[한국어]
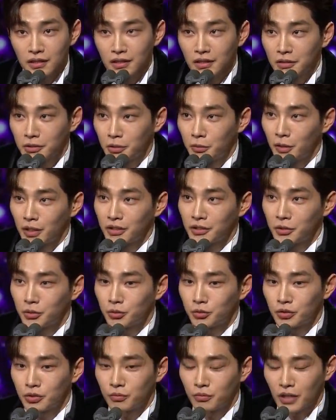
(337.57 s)
캐릭터
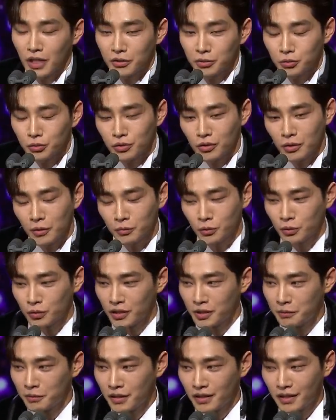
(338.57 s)
만들어주신 우리 한준서
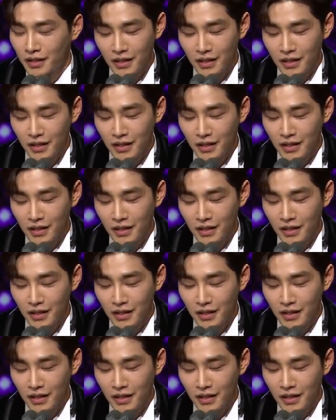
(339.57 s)
감독님